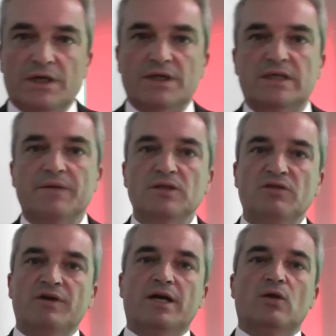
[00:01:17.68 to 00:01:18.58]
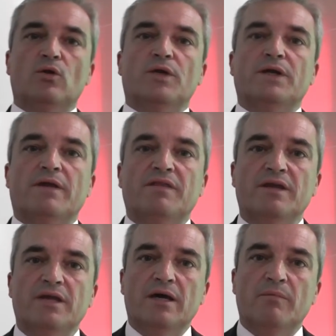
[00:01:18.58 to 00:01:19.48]
Está identificado desde
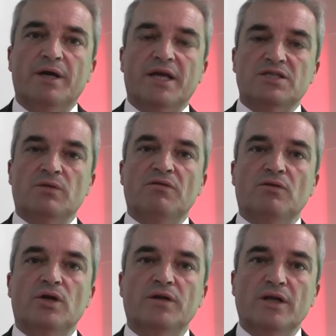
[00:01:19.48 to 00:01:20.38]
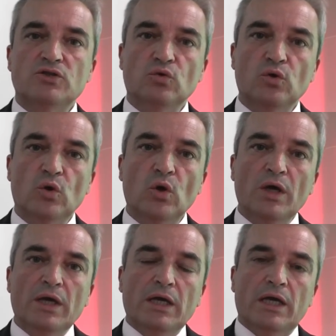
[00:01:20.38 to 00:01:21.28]
hace ya varias ediciones del estudio
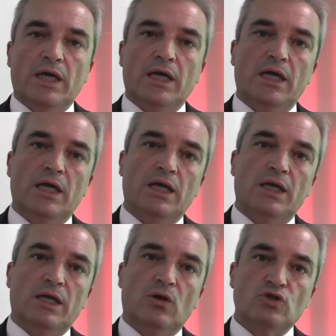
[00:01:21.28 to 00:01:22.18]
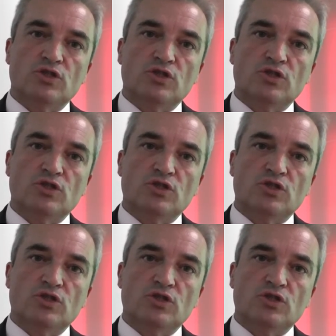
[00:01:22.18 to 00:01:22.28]
eh, que los